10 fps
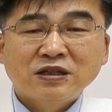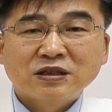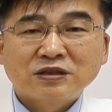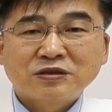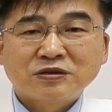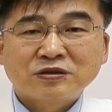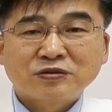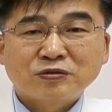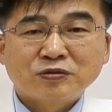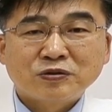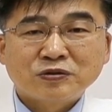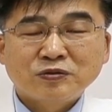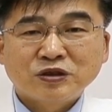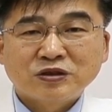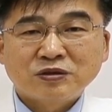이런 또
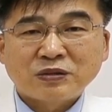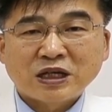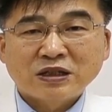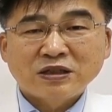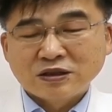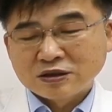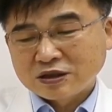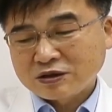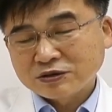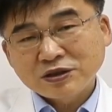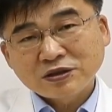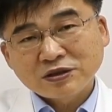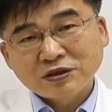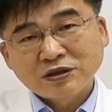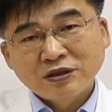의문들이 많이 있는데
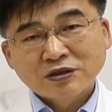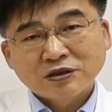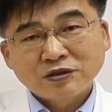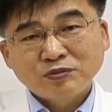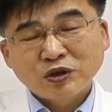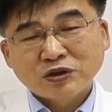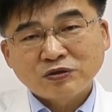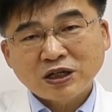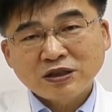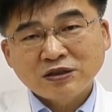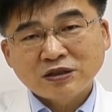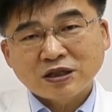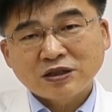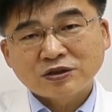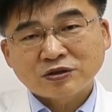어쨌든 전염력이
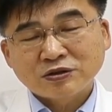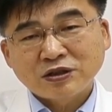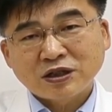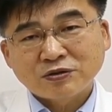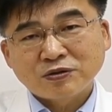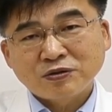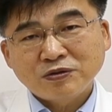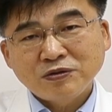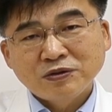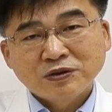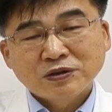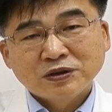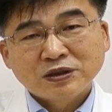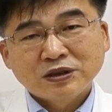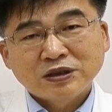확인되기 전이라도
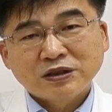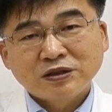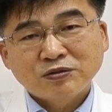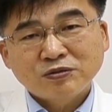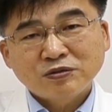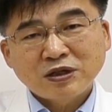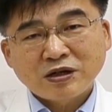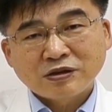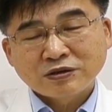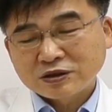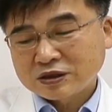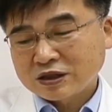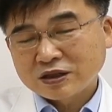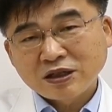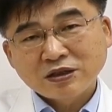이 코로나
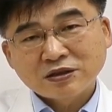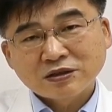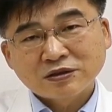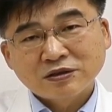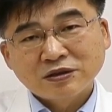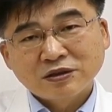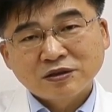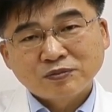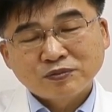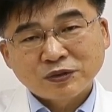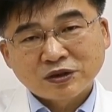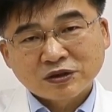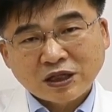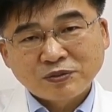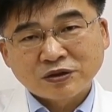환자의 이제 어,
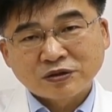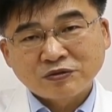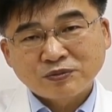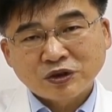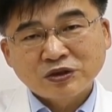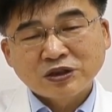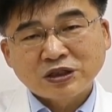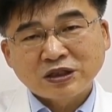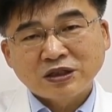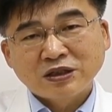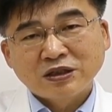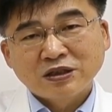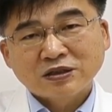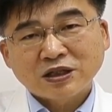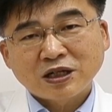대변, 변기
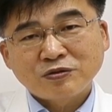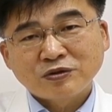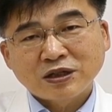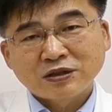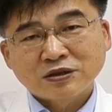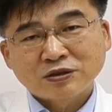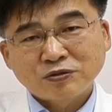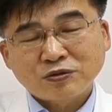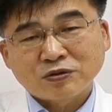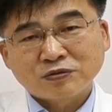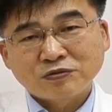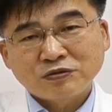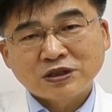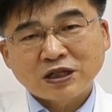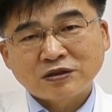사용 후에 이제 소독,
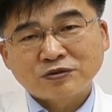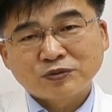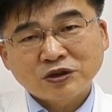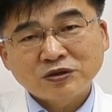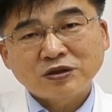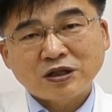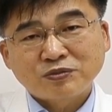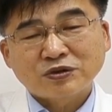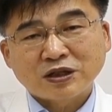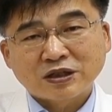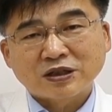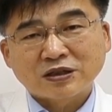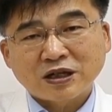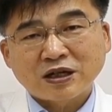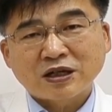위생을 좀 철저히 할 필요가
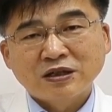있겠다.